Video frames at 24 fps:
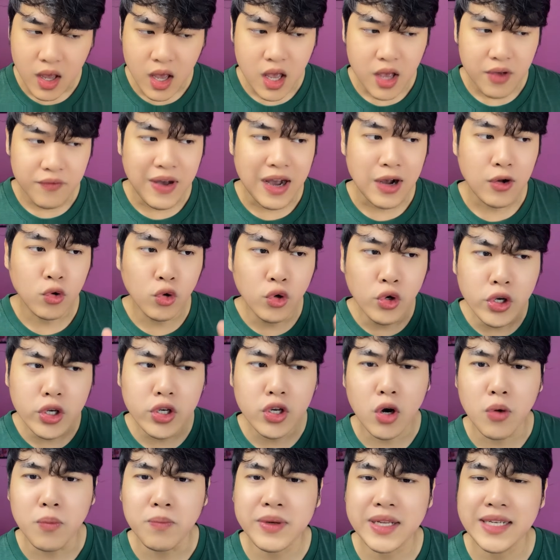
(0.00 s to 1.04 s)
Và cuối
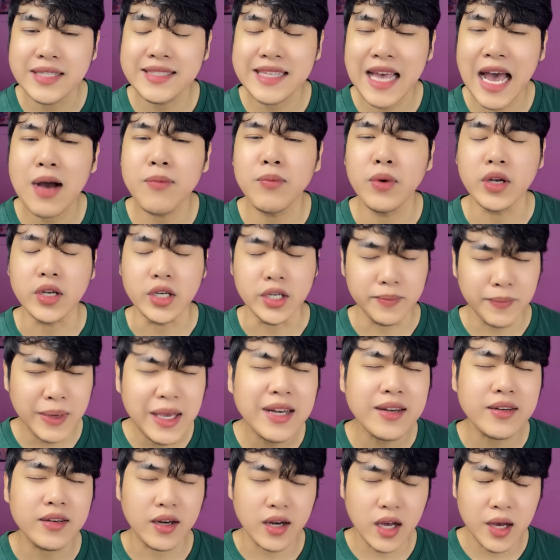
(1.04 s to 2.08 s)
cùng thì sao mọi người
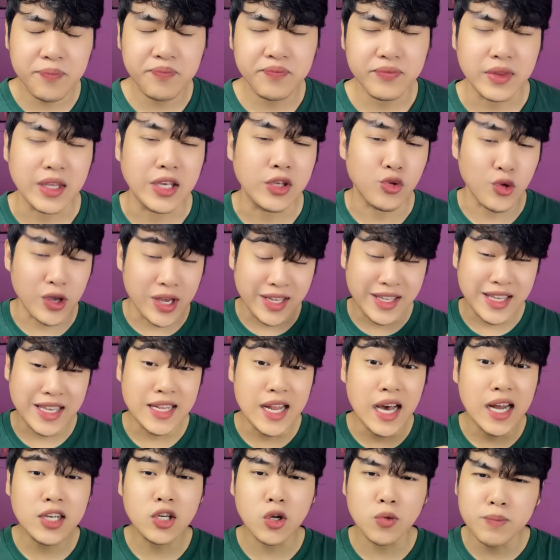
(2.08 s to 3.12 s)
biết rồi đó, thì chuyện gì
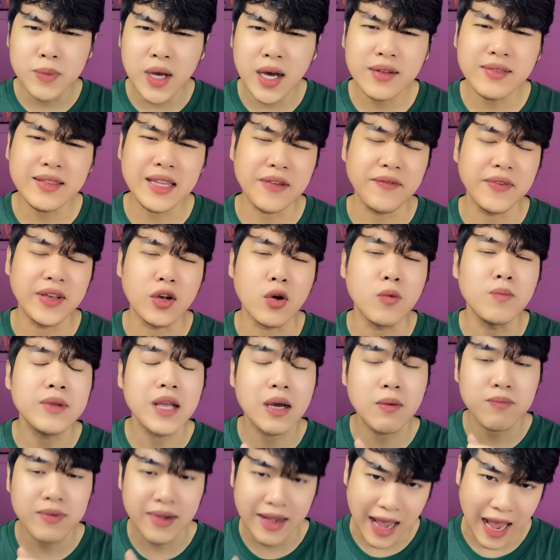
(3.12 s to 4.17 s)
đến cũng đến, tại vì cũng
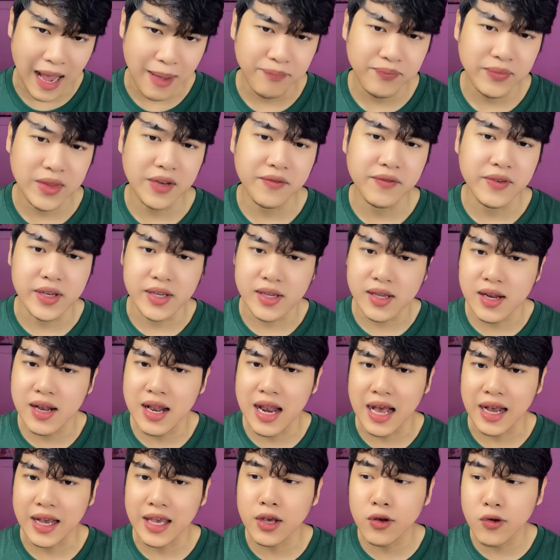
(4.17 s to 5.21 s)
thông cảm, tại vì
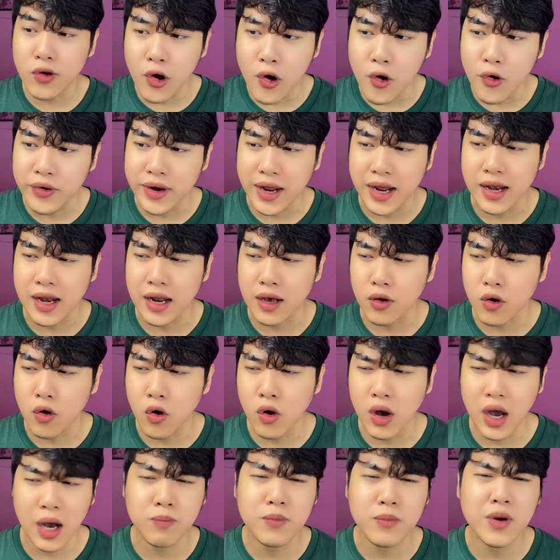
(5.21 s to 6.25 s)
là cái cô này là
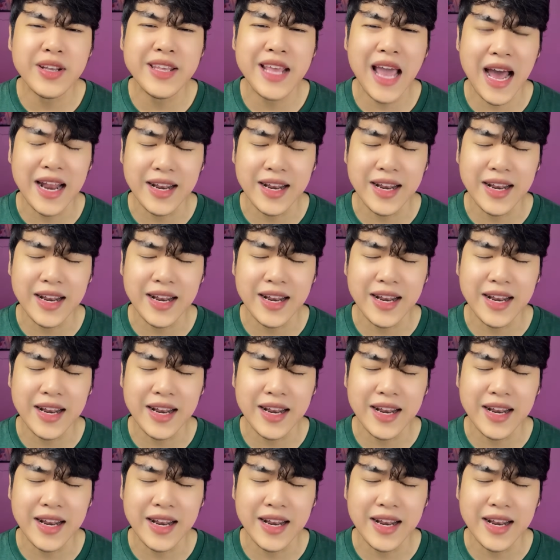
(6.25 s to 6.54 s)
cô không có gia